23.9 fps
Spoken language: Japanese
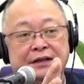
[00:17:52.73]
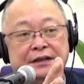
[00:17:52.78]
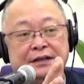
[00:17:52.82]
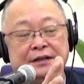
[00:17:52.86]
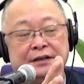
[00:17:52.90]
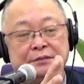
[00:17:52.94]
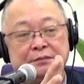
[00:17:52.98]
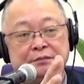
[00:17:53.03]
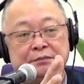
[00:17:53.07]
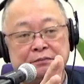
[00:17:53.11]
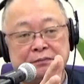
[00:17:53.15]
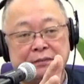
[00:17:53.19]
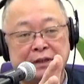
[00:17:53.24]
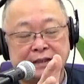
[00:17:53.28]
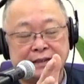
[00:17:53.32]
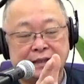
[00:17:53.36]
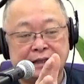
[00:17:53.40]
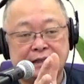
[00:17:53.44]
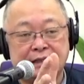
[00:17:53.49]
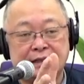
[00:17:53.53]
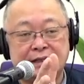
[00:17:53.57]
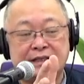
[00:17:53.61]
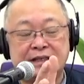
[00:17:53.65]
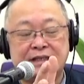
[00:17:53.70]
まさ
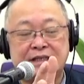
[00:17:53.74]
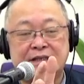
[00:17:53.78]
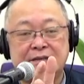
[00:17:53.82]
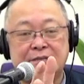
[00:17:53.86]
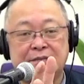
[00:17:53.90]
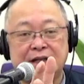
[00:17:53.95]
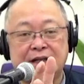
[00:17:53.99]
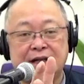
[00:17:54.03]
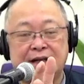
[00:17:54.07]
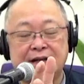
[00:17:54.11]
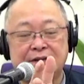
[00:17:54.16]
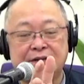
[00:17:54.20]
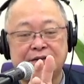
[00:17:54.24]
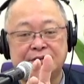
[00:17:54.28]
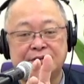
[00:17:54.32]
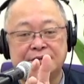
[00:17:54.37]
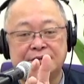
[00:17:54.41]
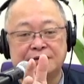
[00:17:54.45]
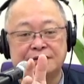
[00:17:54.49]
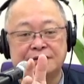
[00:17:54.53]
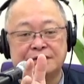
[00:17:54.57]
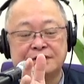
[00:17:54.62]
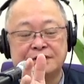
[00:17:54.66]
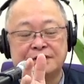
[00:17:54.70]
に一糸乱れ
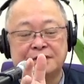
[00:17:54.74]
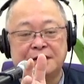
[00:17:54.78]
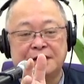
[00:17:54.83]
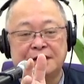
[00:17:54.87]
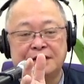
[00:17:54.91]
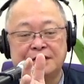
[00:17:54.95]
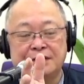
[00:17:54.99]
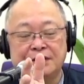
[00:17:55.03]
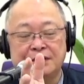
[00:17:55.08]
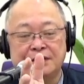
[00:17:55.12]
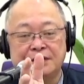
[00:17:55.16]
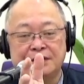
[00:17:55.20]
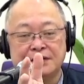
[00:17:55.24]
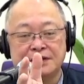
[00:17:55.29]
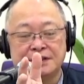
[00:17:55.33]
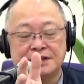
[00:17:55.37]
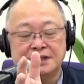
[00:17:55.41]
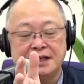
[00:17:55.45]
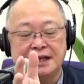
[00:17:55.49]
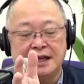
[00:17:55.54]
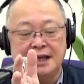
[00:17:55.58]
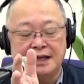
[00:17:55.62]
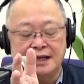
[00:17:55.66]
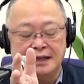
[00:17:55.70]
ぬ滑りをし
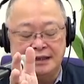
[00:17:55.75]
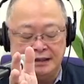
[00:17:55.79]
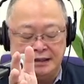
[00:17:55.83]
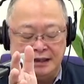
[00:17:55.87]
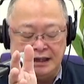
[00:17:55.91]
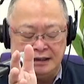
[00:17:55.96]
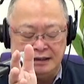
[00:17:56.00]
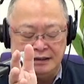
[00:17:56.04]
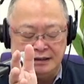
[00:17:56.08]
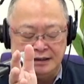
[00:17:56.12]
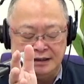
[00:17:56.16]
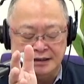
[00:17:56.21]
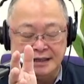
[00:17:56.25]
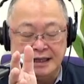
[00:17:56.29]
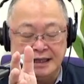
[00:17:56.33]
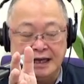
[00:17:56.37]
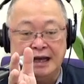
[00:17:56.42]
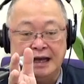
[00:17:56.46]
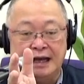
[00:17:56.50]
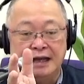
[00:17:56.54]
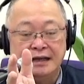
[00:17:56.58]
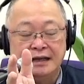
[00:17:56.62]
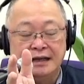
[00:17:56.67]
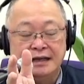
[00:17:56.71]
ていたんです
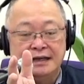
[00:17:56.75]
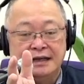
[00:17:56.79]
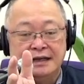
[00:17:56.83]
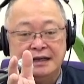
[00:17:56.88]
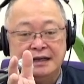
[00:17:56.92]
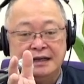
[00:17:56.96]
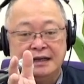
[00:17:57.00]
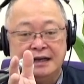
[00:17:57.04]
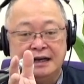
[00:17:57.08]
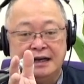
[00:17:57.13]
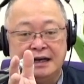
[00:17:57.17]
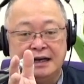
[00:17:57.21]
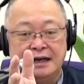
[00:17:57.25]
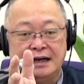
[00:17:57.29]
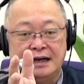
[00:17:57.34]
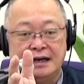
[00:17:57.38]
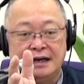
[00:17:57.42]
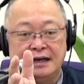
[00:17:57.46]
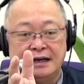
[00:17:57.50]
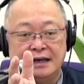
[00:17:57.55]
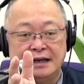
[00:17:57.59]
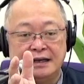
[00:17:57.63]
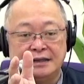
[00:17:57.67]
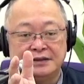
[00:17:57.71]
が、
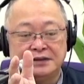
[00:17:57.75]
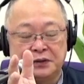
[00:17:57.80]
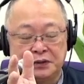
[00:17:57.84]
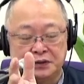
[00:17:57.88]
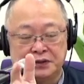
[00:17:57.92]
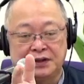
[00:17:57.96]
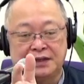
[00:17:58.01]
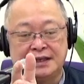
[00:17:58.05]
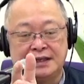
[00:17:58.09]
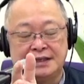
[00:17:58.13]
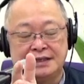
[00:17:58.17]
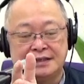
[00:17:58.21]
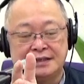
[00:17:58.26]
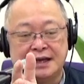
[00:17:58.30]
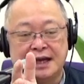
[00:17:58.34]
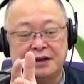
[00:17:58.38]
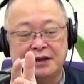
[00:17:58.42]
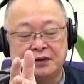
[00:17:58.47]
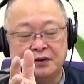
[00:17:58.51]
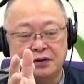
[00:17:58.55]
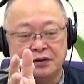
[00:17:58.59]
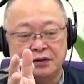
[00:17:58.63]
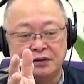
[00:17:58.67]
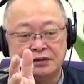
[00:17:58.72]
その時最
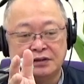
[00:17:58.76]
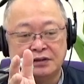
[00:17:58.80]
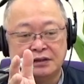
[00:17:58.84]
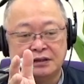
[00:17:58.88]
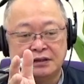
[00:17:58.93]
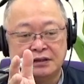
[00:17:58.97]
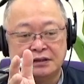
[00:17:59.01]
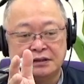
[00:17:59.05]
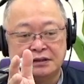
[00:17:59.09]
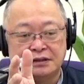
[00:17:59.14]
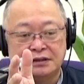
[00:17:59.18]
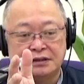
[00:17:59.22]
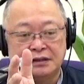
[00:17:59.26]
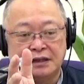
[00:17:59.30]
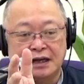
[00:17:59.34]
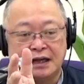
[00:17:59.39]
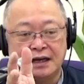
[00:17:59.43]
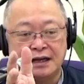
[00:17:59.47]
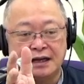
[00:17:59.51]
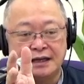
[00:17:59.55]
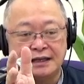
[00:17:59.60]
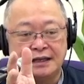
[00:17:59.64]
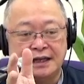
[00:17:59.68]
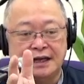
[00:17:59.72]
後
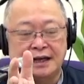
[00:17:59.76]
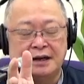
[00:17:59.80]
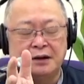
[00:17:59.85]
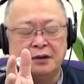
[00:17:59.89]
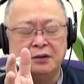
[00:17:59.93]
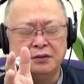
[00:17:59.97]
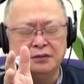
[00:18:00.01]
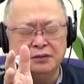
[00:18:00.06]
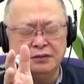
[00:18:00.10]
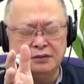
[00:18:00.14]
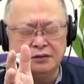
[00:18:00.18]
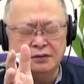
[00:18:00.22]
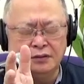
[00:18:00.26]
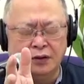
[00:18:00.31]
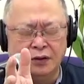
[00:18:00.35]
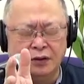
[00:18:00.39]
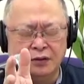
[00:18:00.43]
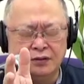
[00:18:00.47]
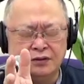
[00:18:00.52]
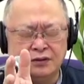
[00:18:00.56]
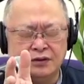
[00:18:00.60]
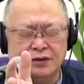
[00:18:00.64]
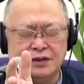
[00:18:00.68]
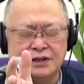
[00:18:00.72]
高木菜那、ほん
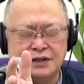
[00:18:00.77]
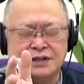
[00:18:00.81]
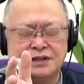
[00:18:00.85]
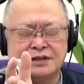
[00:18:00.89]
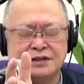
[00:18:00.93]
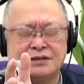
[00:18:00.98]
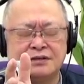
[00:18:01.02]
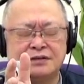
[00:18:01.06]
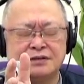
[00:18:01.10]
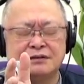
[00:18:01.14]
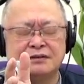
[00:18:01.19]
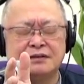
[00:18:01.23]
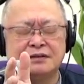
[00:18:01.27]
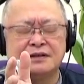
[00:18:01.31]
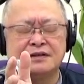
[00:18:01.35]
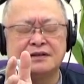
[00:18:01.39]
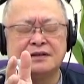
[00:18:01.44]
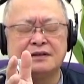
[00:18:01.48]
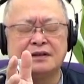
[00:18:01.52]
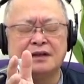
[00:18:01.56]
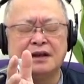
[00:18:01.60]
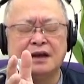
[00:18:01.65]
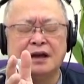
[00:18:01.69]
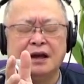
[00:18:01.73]
の一瞬です
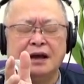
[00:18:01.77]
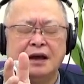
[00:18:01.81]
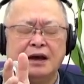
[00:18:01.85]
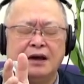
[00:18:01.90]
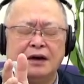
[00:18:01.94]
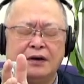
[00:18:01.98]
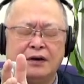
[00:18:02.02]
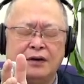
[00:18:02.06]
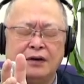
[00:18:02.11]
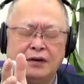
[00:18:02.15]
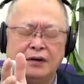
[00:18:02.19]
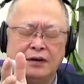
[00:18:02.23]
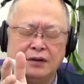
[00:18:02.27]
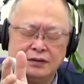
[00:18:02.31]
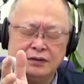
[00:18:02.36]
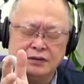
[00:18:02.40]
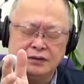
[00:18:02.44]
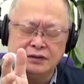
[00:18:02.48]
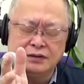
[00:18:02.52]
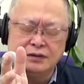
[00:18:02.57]
よね。ほん